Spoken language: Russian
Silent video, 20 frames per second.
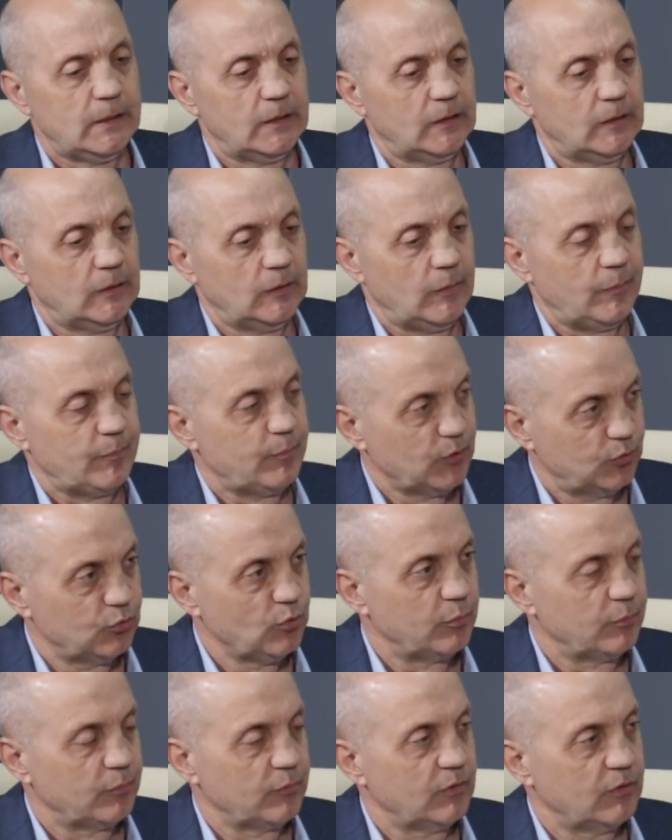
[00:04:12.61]
э,
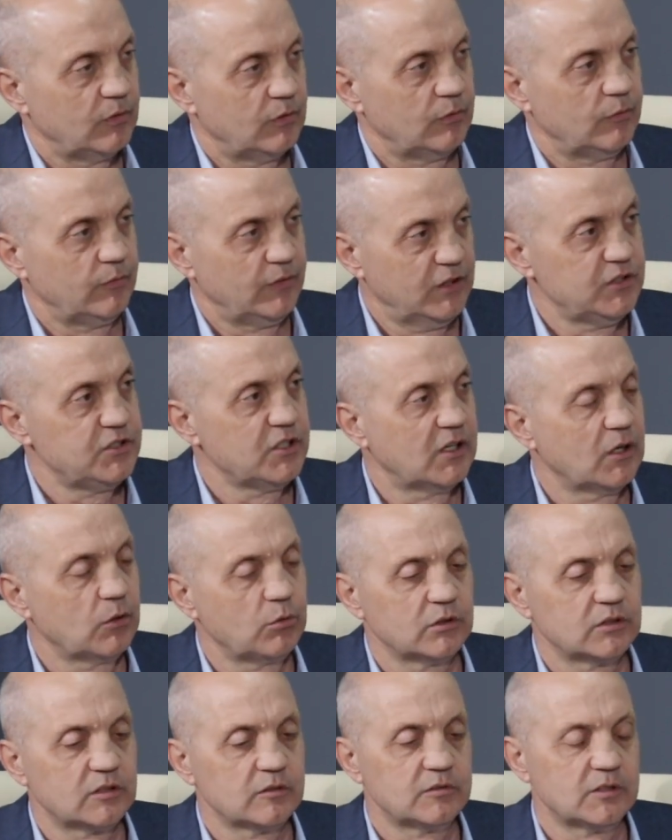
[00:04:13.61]
потом э, найти
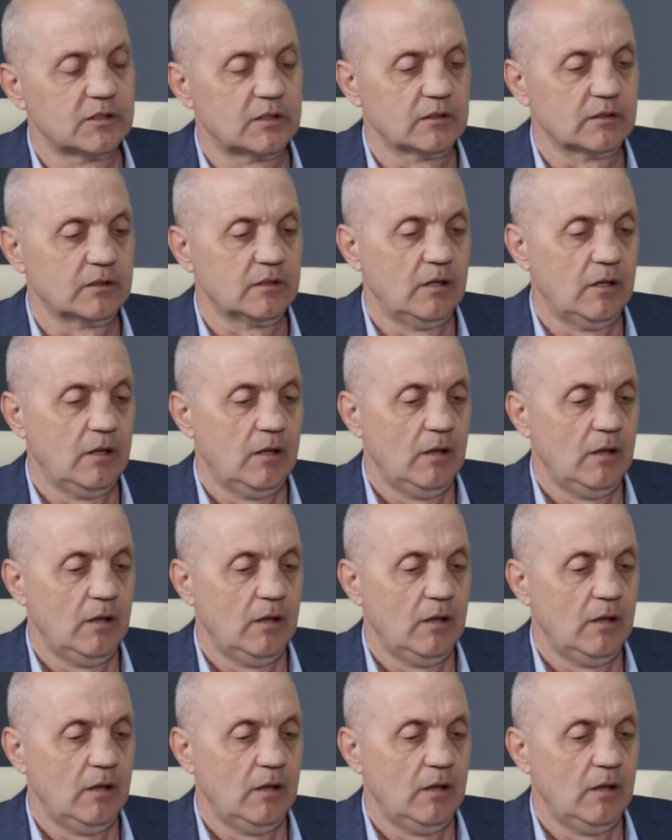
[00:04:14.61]
какой-то выход.